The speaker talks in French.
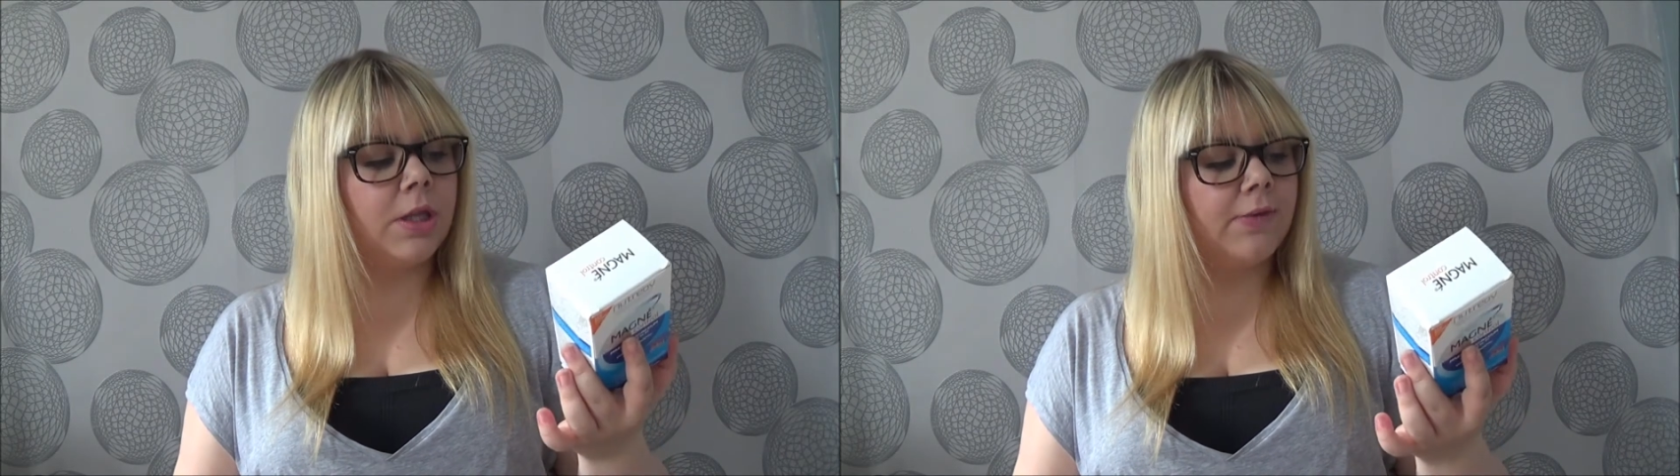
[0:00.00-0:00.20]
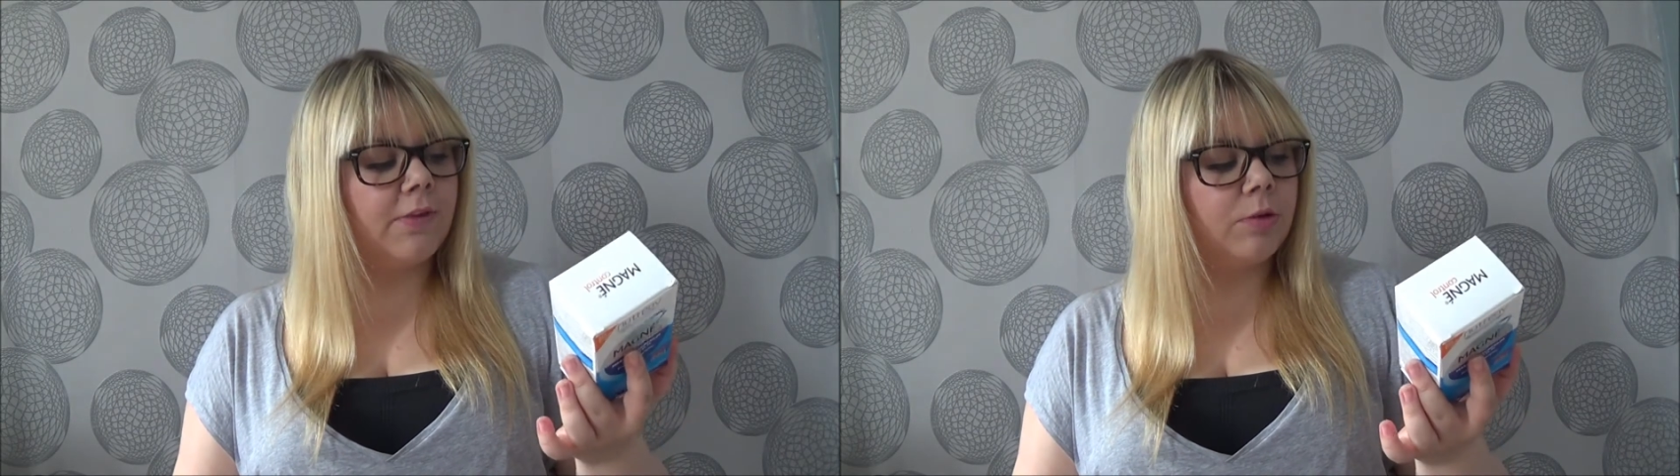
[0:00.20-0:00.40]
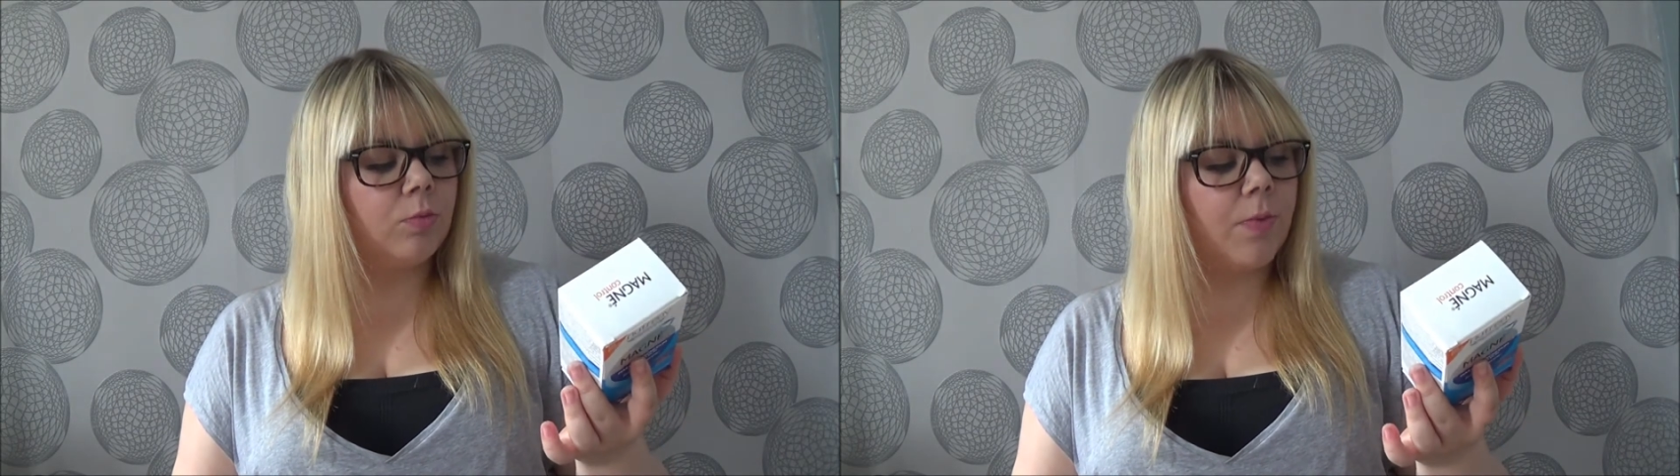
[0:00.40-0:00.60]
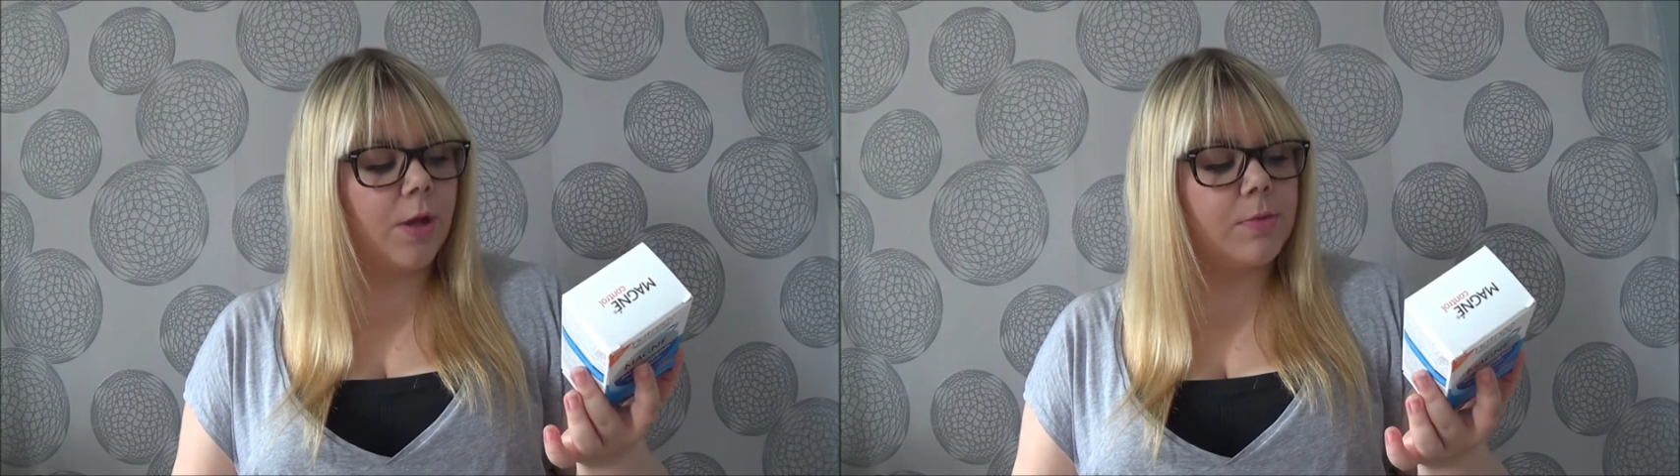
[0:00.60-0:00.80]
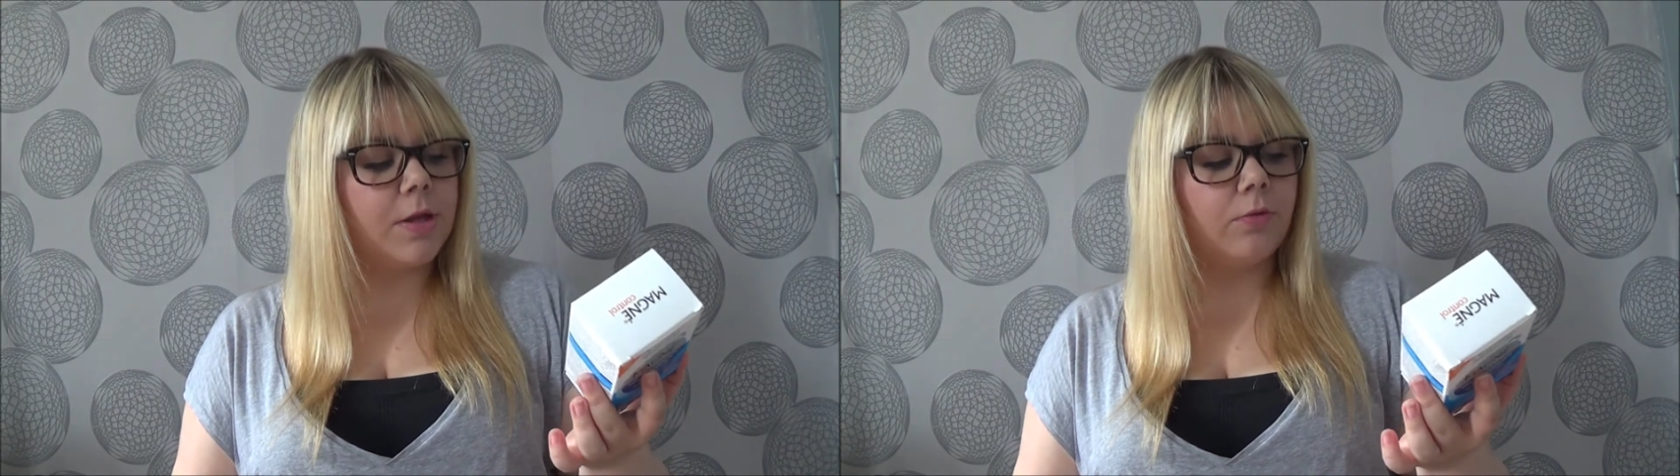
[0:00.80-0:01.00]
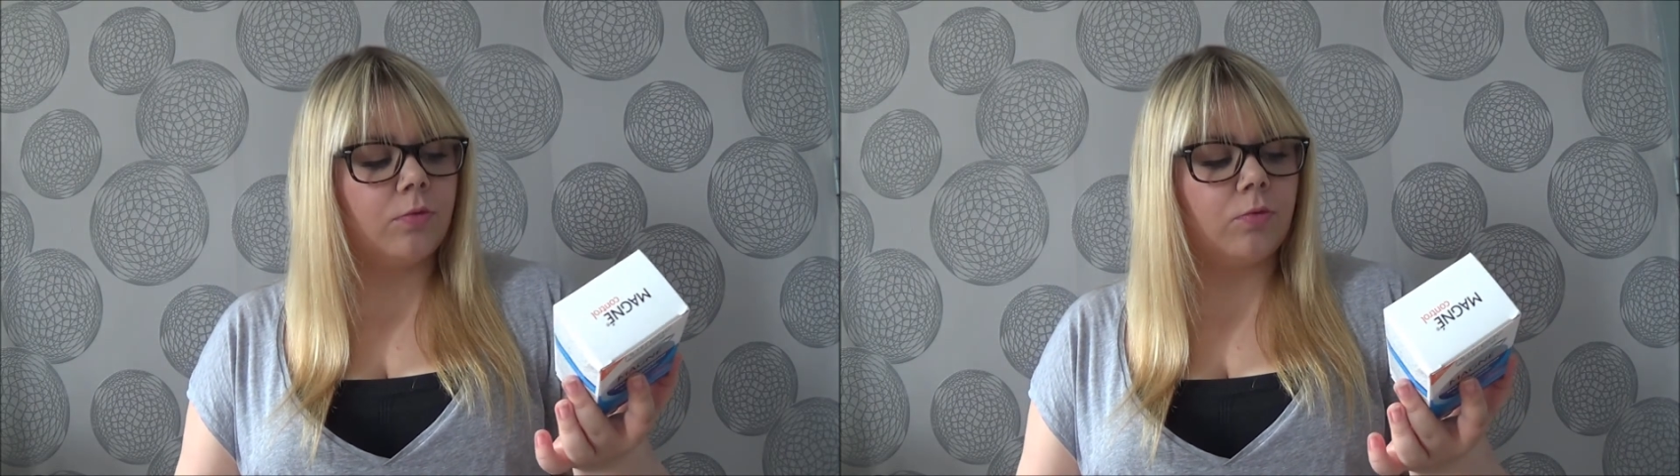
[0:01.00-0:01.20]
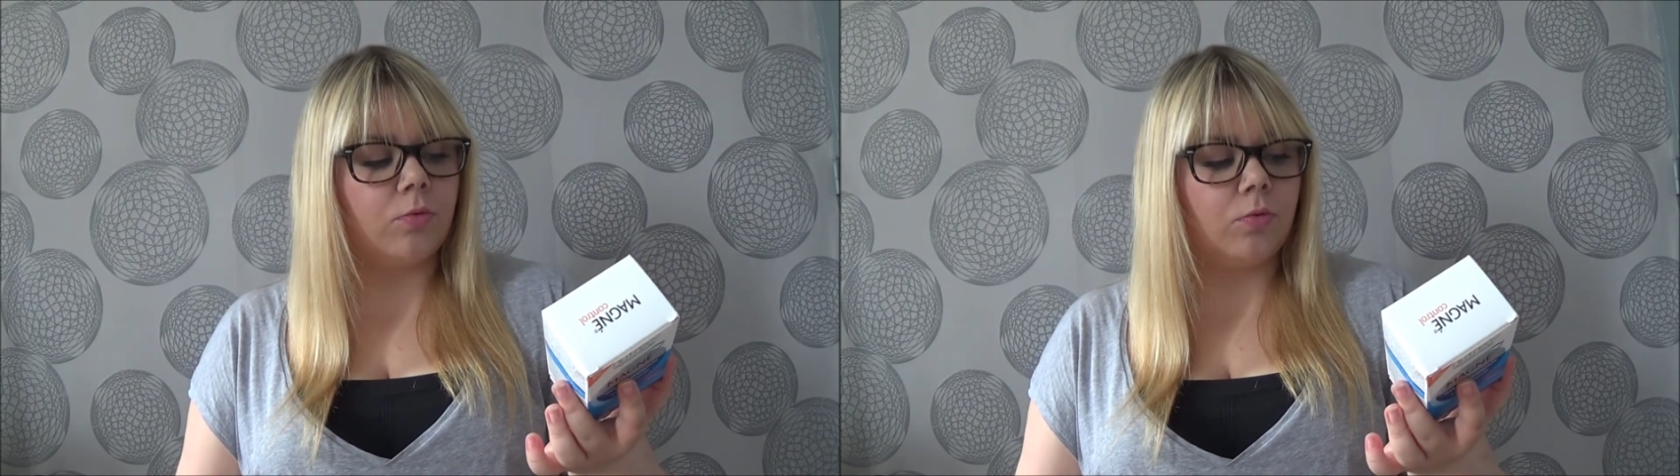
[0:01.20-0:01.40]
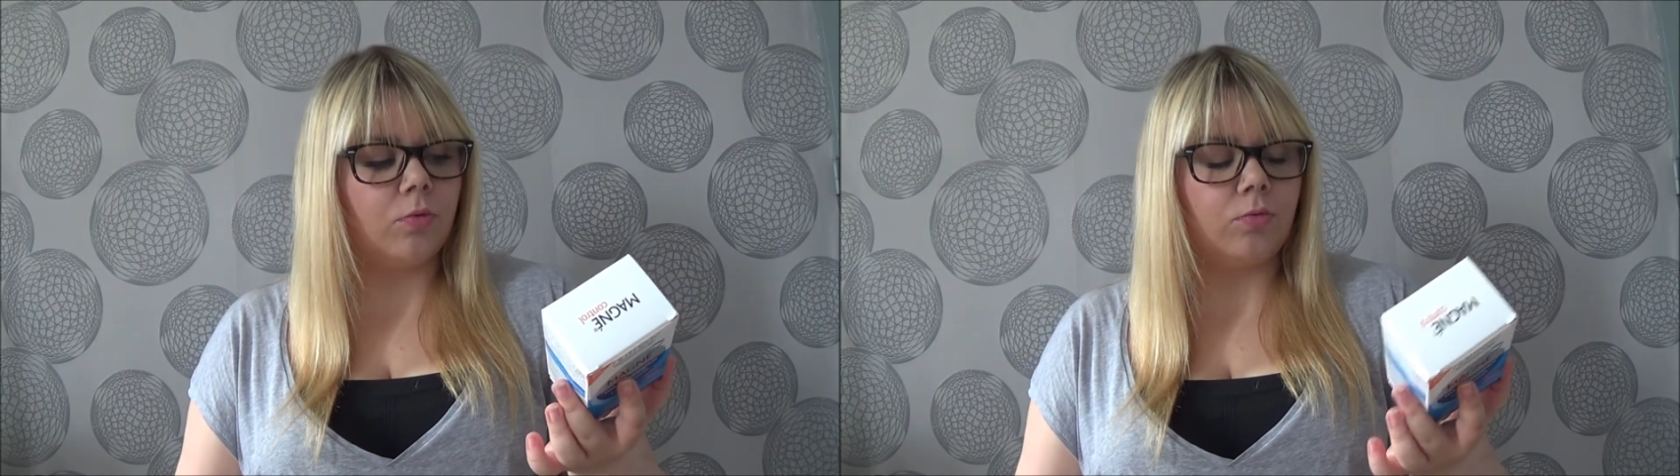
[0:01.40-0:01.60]
et ça va nous permettre
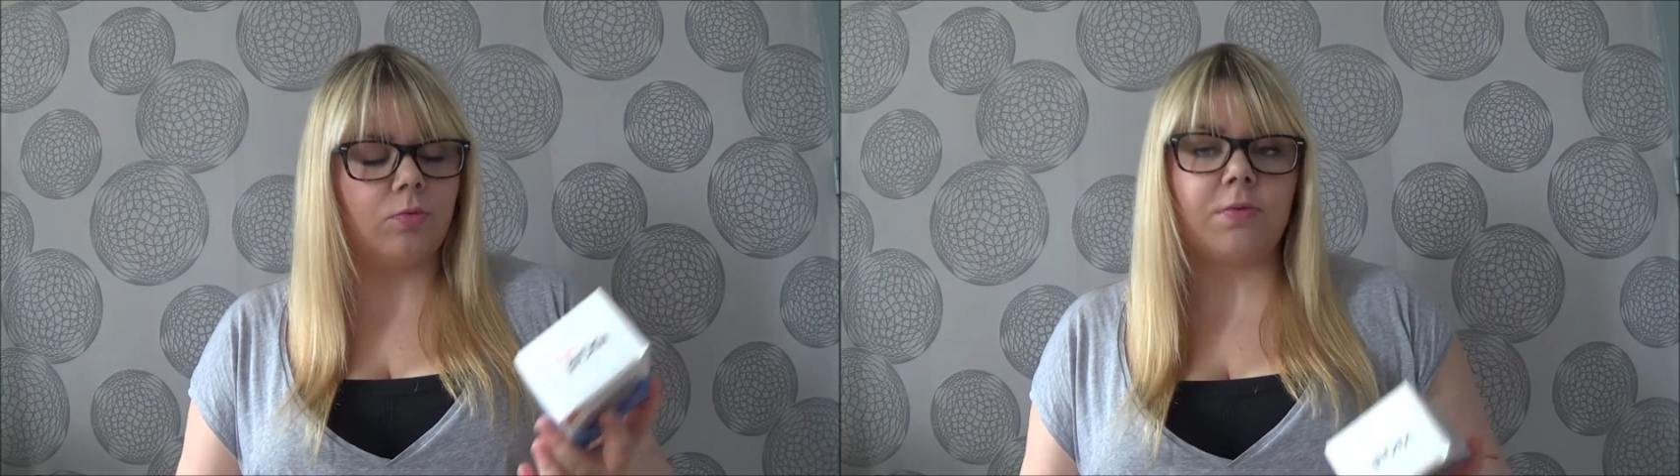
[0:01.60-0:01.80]
de,